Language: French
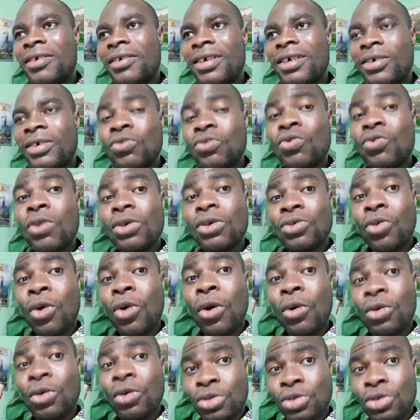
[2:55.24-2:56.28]
ou encore
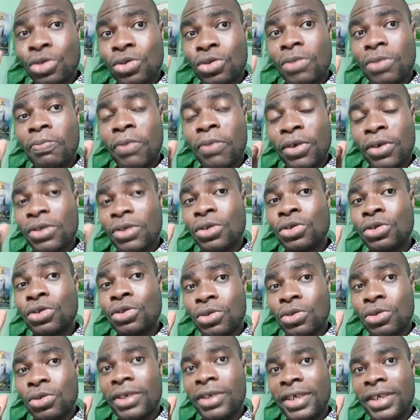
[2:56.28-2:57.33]
aujourd'hui, poster aujourd'hui
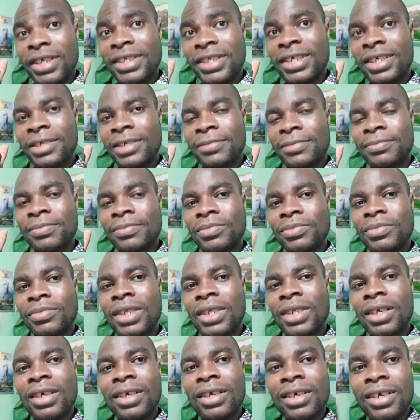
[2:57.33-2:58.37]
le lundi,
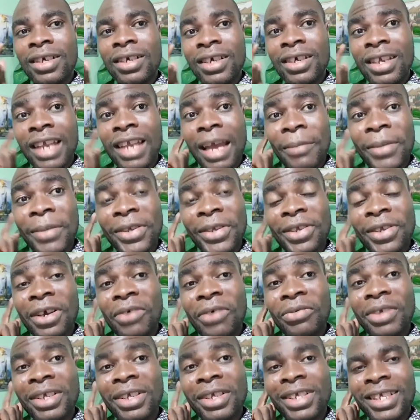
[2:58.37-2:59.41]
la personne que vous
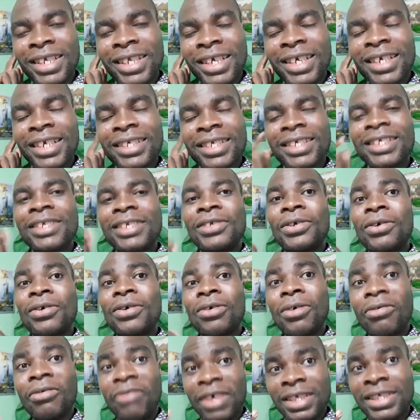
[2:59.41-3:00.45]
entendez qui train de se
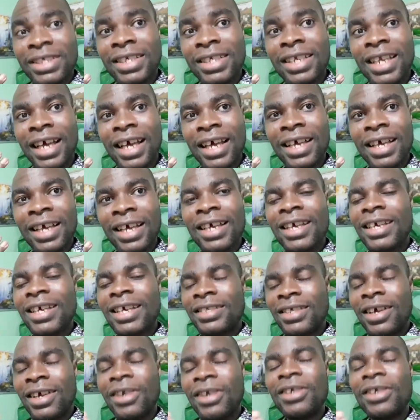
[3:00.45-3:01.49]
confesser là,
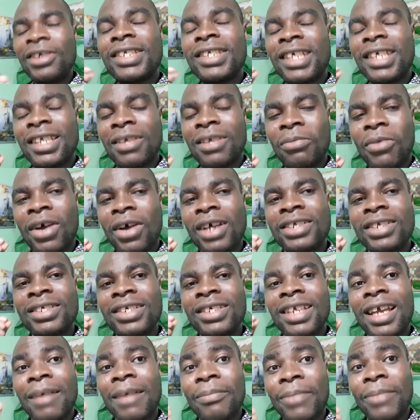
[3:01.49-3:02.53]
dans l'un de témoignages, il
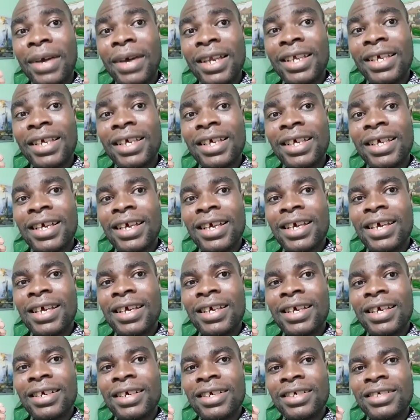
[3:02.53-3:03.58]
a parlé
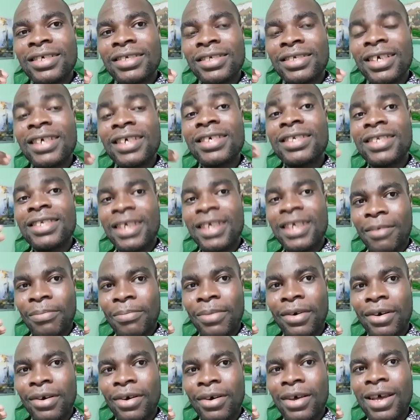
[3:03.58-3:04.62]
d'un
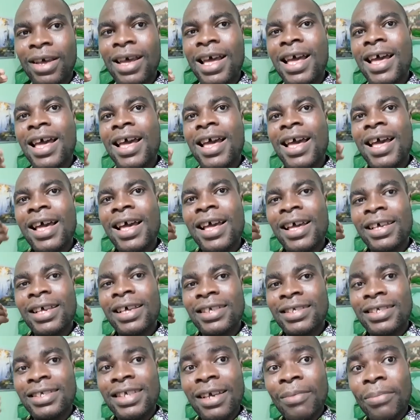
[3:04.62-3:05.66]
serpent. Un
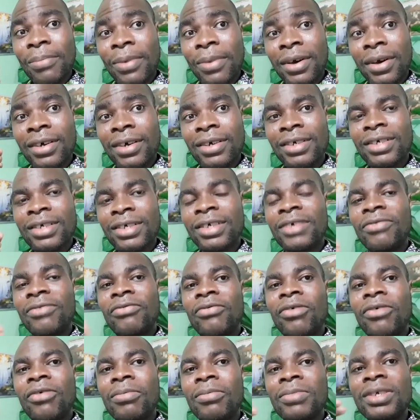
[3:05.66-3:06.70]
serpent qui
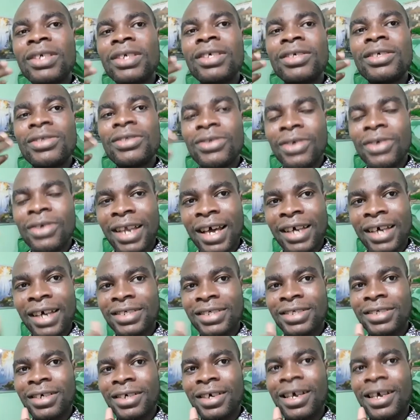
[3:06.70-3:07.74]
vomit de
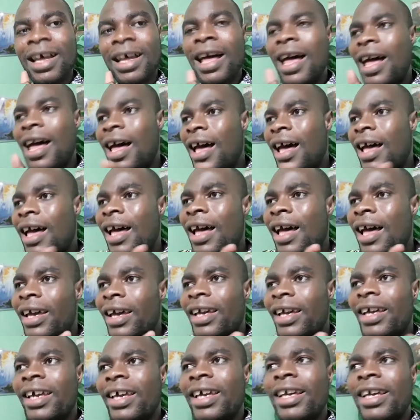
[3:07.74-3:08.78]
l'argent.
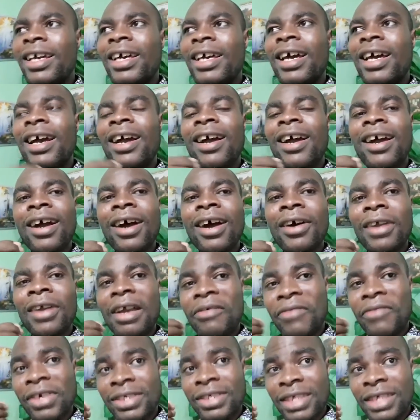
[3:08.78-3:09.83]
Et quand on a
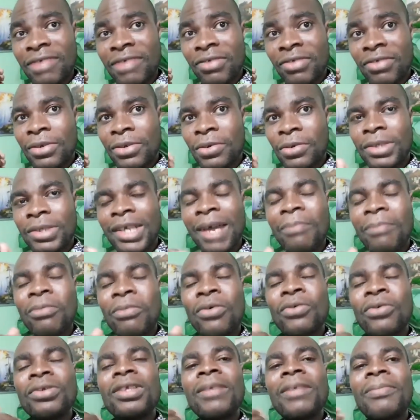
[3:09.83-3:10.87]
fait cette vidéo, il y a beaucoup
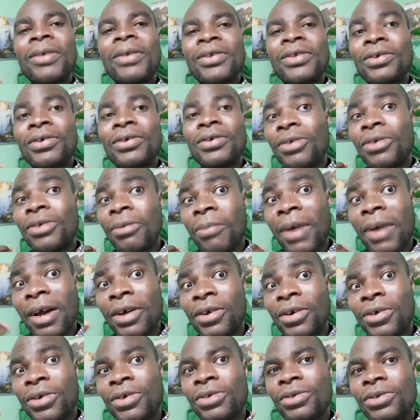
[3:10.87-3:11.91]
de personnes qui n'ont pas
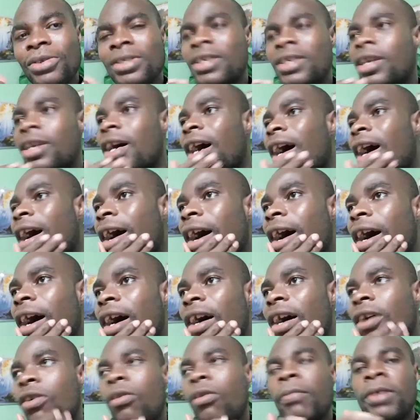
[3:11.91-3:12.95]
cru. Ils ont dit Ah,
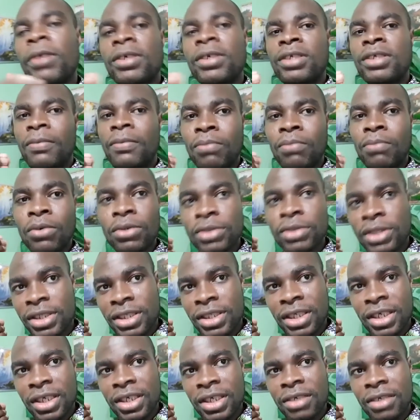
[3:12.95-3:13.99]
comment c'est
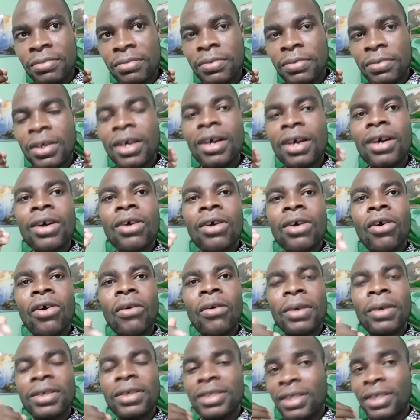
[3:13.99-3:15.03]
possible Comment
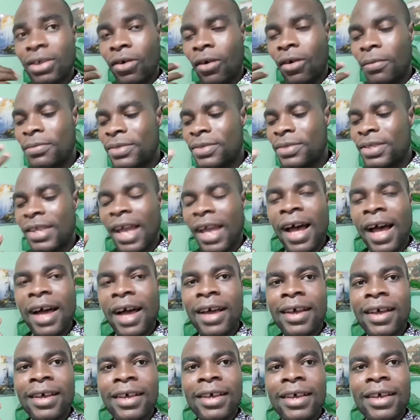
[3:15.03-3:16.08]
c'est comme ça
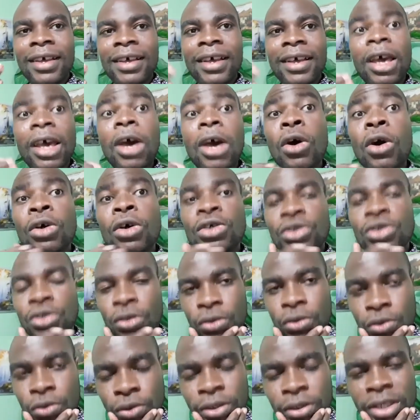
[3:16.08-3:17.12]
Et
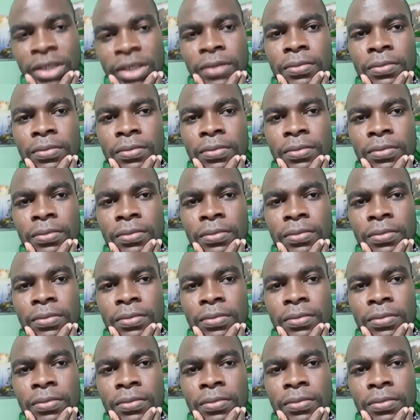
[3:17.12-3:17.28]
aujourd'hui,